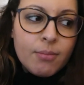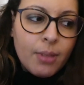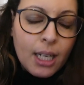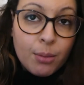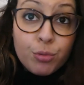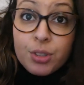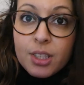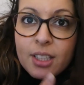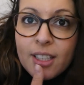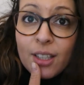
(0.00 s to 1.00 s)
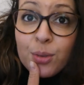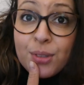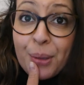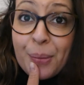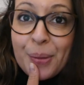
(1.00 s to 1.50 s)
à la boutique, hein, tout
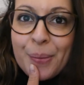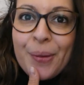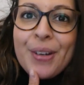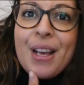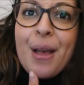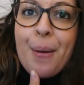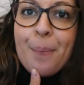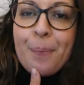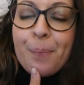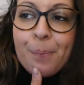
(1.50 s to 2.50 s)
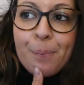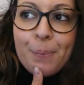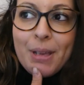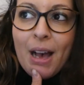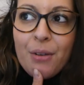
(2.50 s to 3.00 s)
simplement,
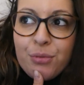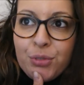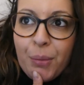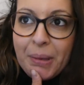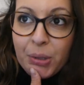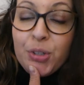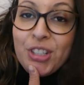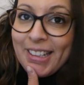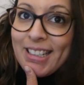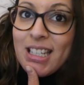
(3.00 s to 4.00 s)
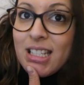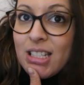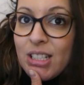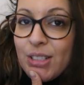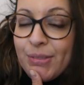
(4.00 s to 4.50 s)
mais à fond dans mes recherches
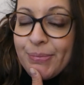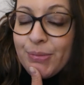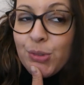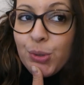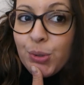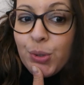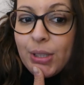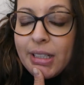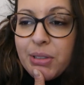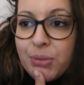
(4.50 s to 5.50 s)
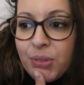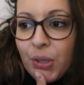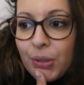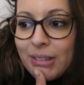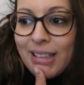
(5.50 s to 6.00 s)
de collection
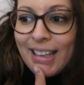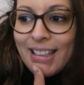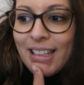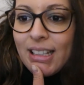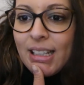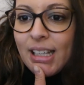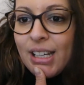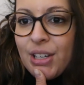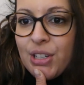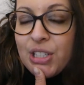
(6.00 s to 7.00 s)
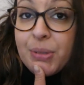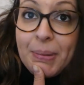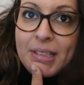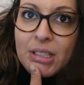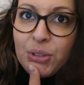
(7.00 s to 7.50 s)
grande taille. J'y
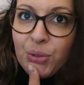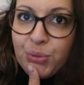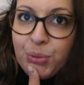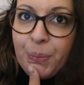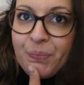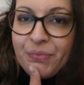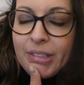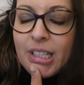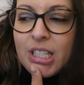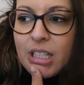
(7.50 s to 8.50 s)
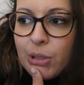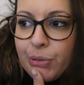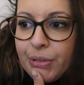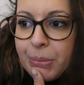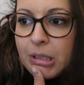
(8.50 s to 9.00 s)
passe un temps fou. J'ai
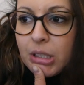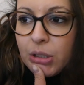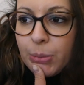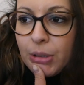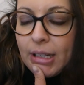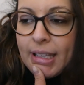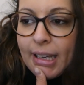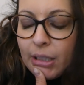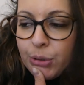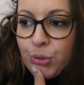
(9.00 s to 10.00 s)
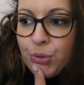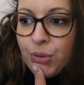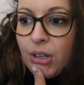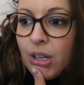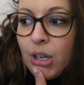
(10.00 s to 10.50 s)
refait une petite commande là il y a quelques
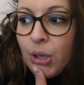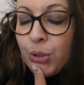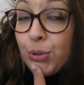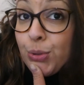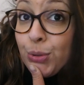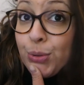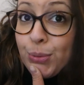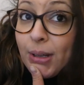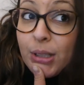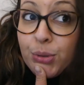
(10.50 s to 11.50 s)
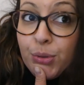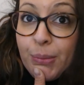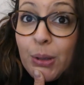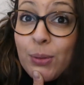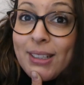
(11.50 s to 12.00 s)
jours que je reçois
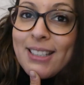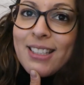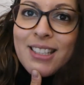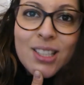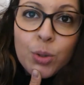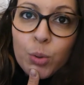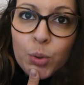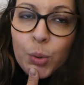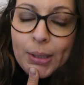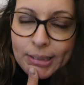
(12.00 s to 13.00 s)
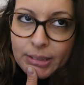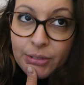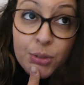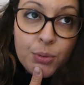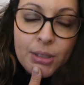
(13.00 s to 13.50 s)
demain ou lundi. J'ai trop trop hâte. De toute
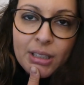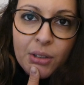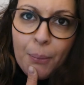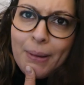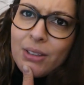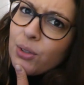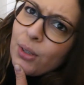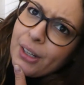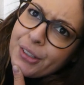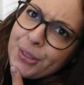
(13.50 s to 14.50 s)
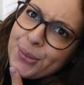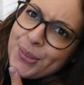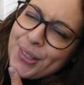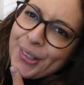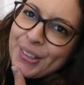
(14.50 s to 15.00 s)
façon, il est temps parce que la collection
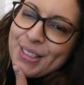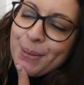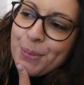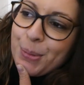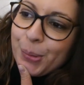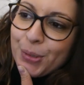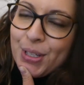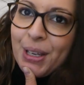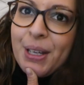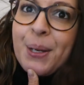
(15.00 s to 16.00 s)
sort euh, samedi prochain.